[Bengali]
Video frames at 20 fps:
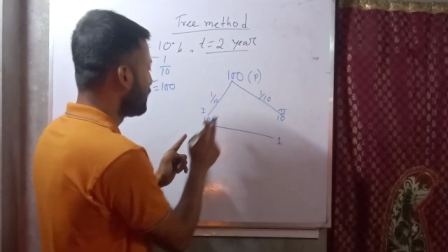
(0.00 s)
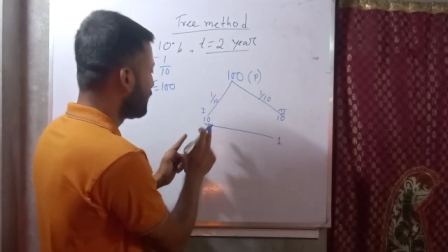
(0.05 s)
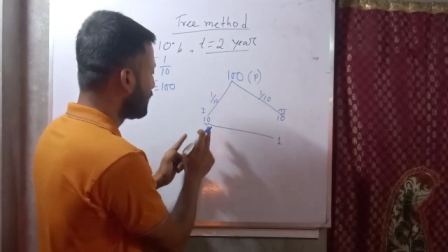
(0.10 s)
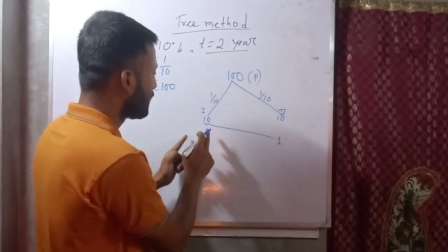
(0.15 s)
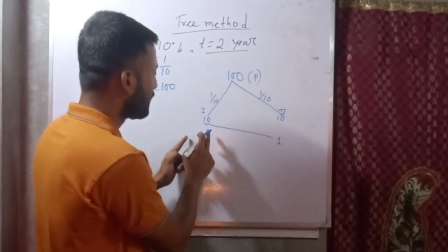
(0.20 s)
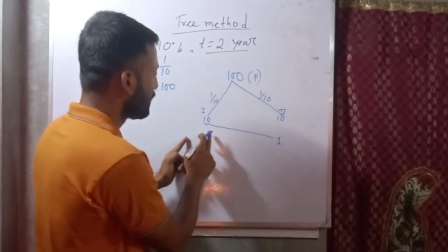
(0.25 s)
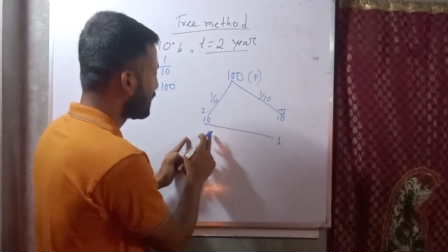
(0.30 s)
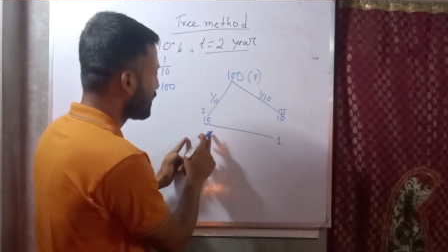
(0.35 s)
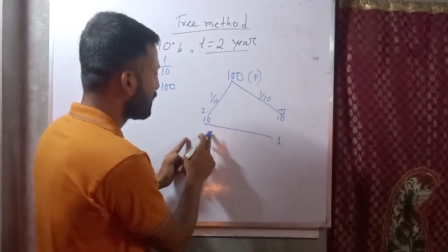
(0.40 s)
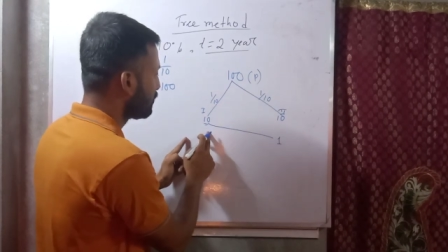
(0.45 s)

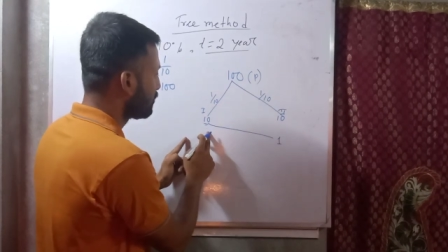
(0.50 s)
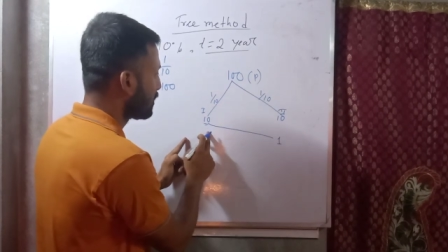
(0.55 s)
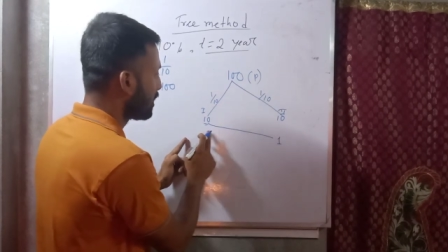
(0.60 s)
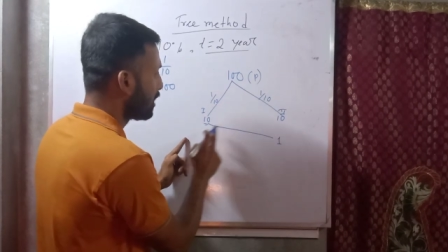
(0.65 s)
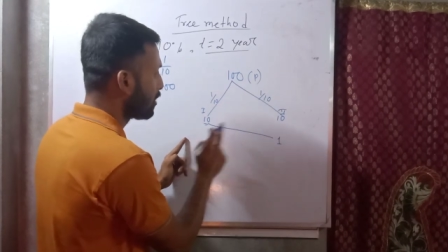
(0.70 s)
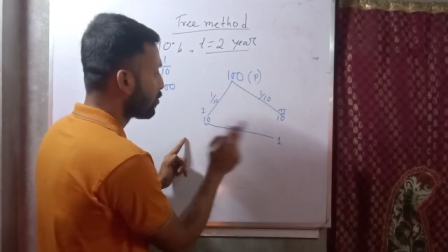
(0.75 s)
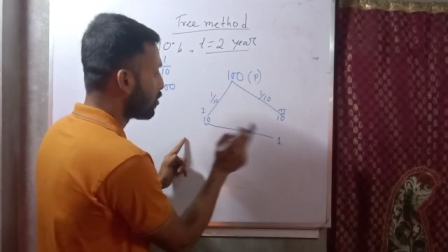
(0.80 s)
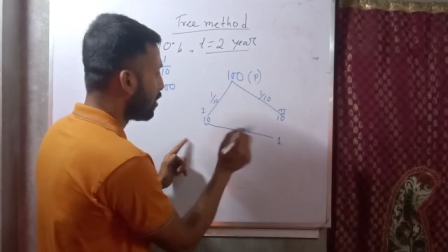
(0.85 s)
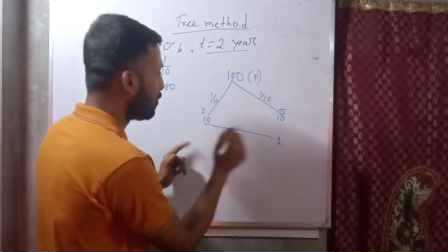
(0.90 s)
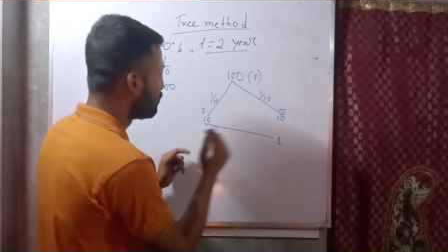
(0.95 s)
এখানে আমরা
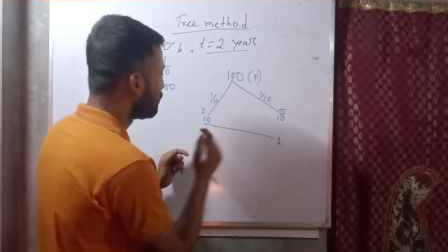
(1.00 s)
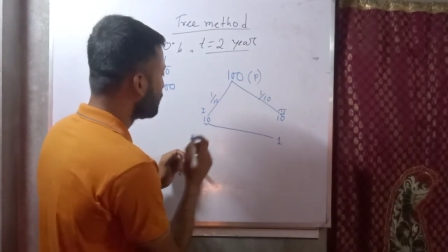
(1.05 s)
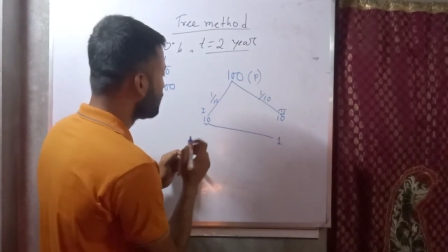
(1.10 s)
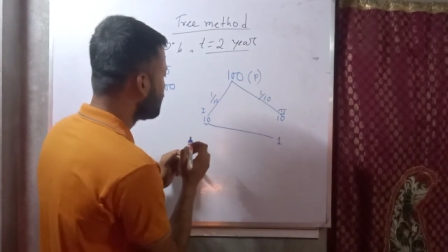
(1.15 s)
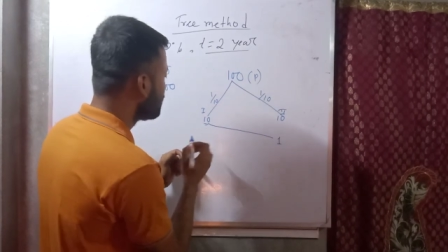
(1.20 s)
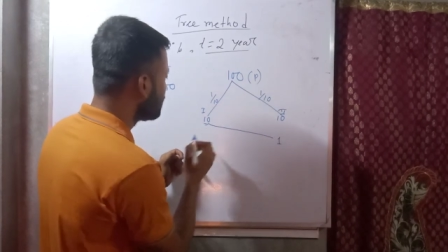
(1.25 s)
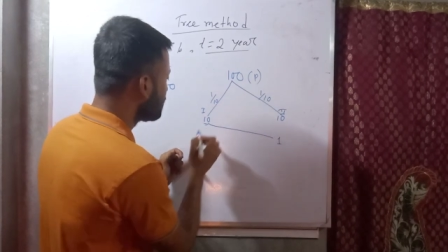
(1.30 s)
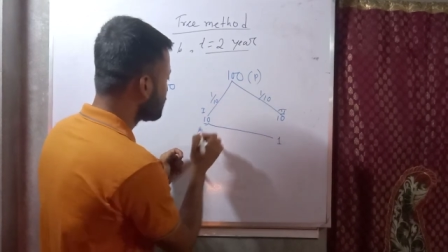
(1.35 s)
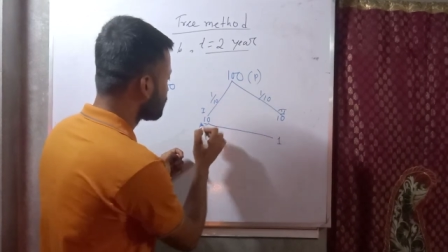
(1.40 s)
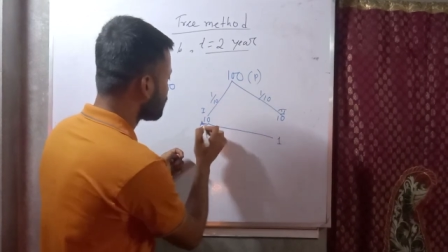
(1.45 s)
কম্পাউন্ড
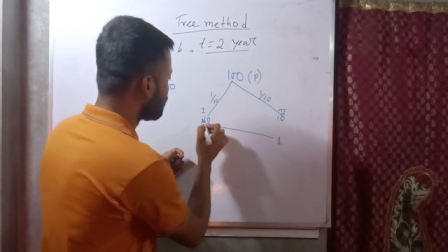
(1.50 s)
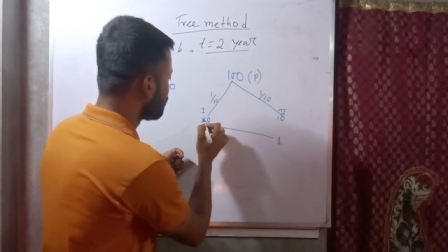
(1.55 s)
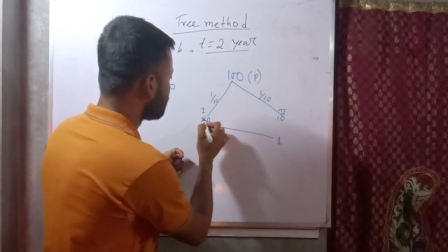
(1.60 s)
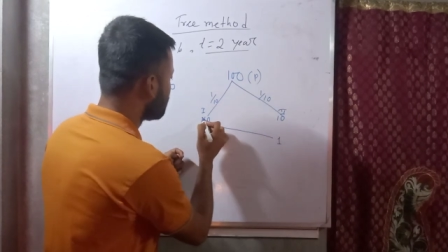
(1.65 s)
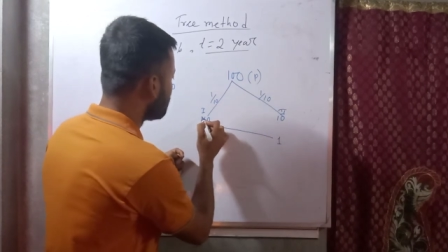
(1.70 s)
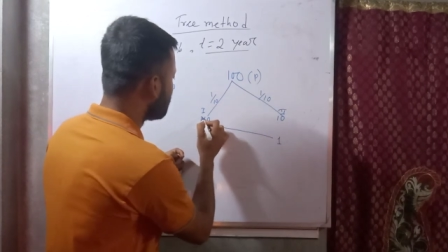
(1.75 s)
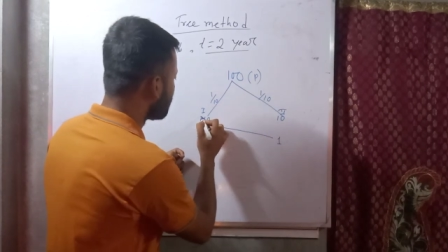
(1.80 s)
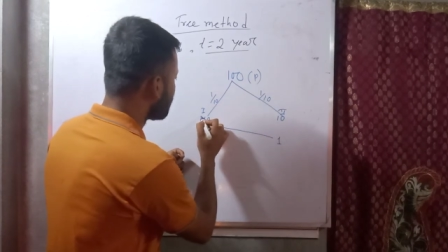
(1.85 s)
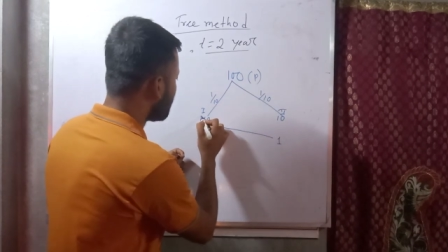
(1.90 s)
ইন্টারেস্ট কত পাবো